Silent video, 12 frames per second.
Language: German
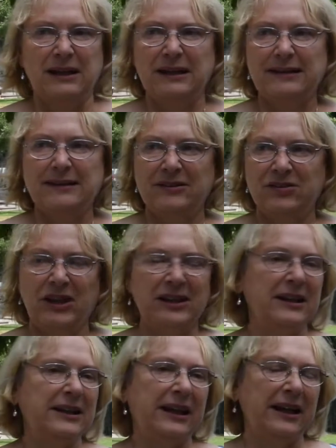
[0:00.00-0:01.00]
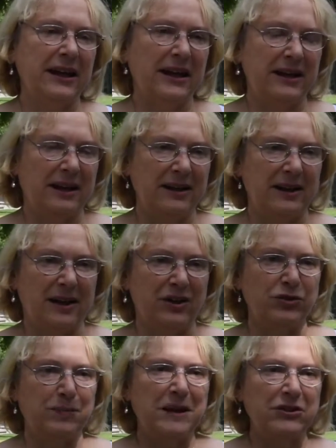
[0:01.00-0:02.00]
das steht nicht gegeneinander.
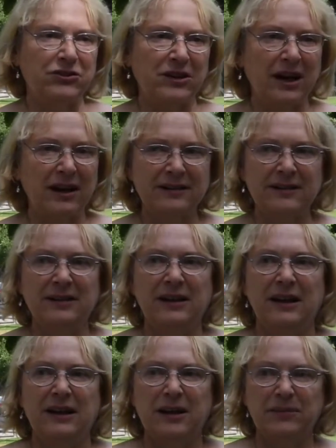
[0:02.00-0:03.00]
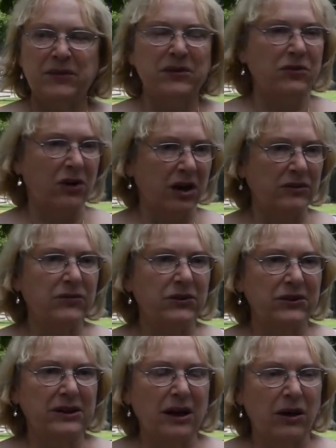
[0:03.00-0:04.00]
Spielstraßen gibt es dort, wo
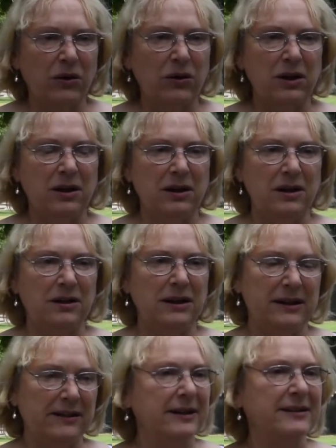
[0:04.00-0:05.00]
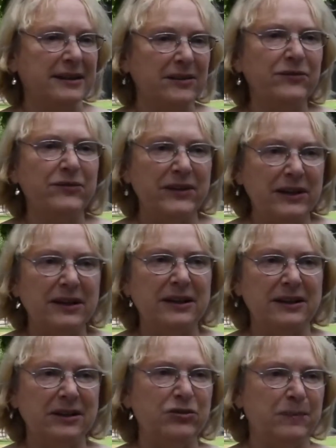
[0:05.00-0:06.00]
sich auch äh, Initiativen finden,
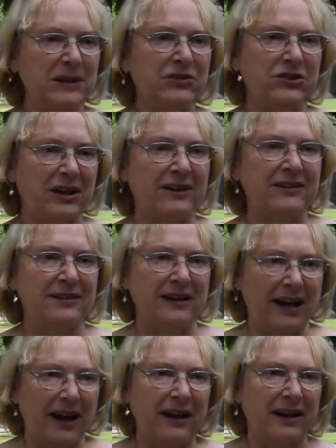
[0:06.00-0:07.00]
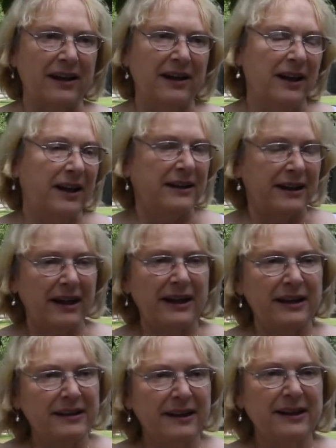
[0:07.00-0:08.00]
die die Spielstraßen tragen. Der
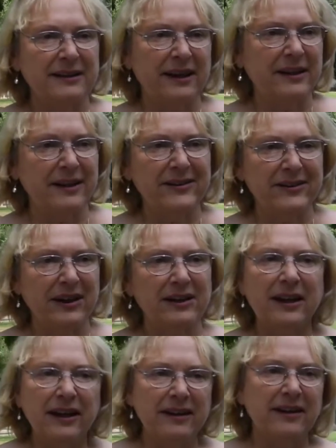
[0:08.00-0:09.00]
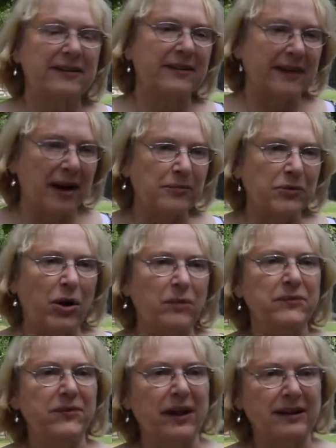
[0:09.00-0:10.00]
Hintergedanke ist ja nicht, dass das Amt
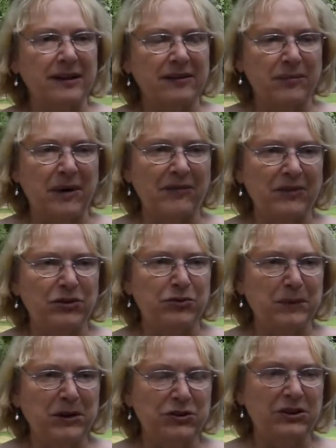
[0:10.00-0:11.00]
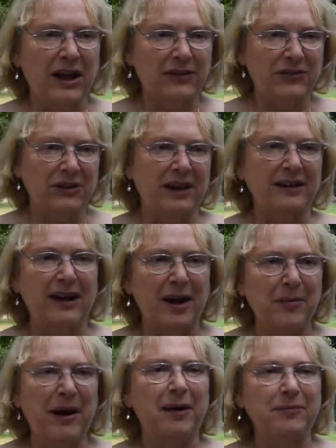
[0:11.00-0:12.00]
kommt und sagt, jetzt machen wir eine Spielstraße und dann
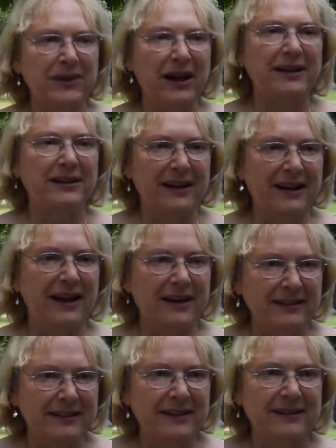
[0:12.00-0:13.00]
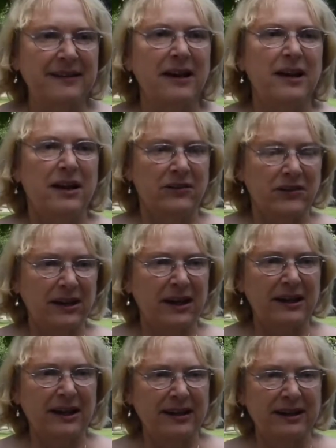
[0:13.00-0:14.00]
drei Beamte an jede Ecke setzt,
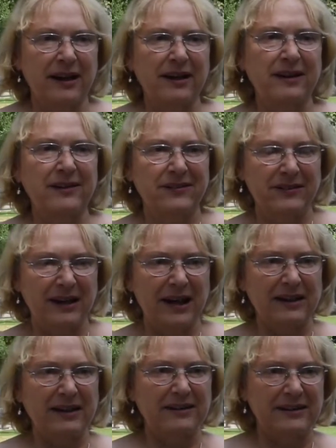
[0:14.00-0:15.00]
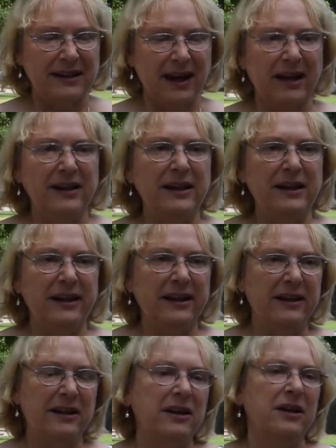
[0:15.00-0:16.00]
sondern der Gedanke ist der, dass sich
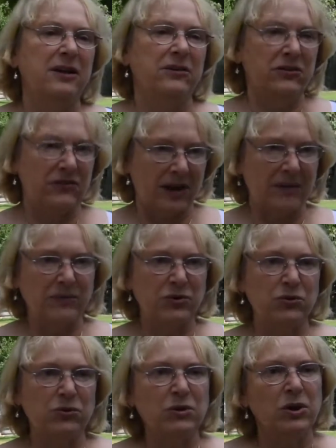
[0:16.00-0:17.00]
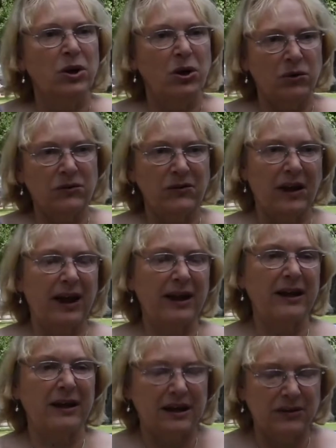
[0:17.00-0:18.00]
Anliegende zusammentun und
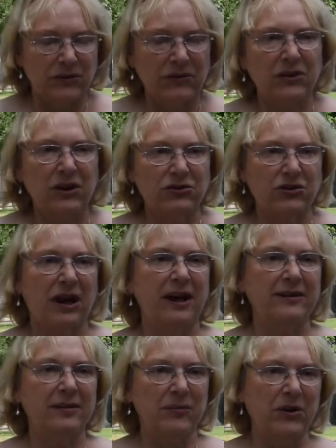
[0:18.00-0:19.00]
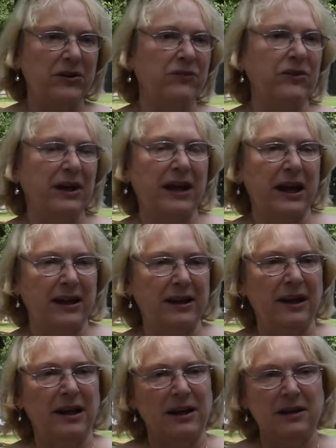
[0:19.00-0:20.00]
sagen, in unserer Straße möchten wir
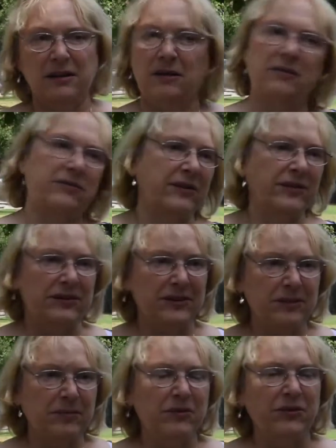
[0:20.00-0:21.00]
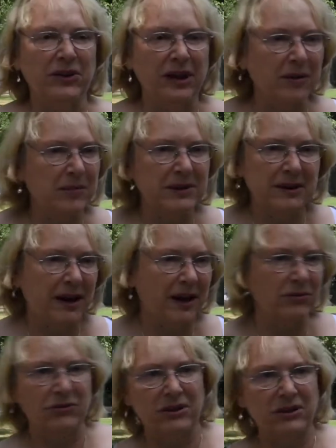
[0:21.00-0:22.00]
gerne, äh, was weiß ich,
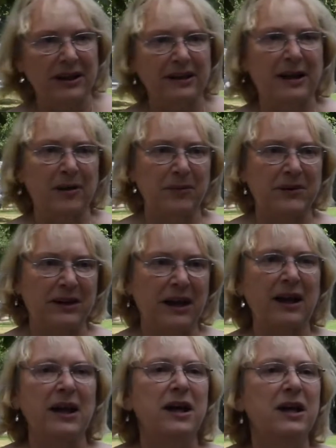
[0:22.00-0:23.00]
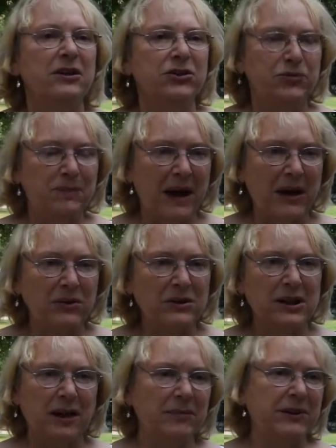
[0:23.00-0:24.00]
Mittwochnachmittag und Sonntagnachmittag eine
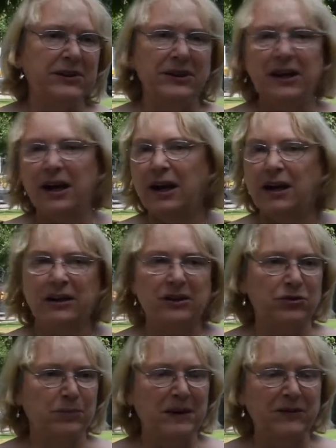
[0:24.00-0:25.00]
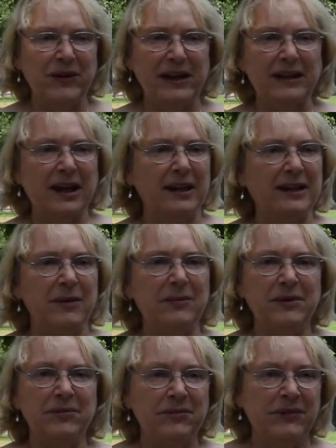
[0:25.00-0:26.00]
Sperrung, damit hier gespielt werden kann,
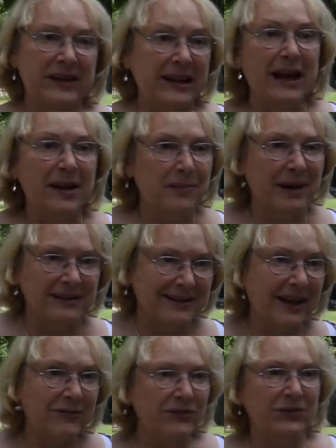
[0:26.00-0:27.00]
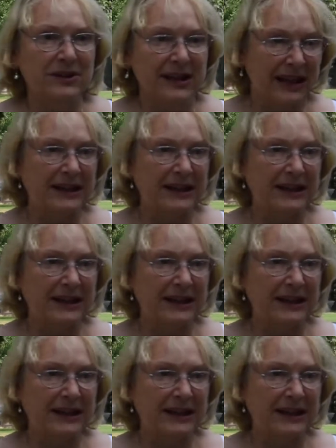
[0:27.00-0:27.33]
damit sich alle mal treffen und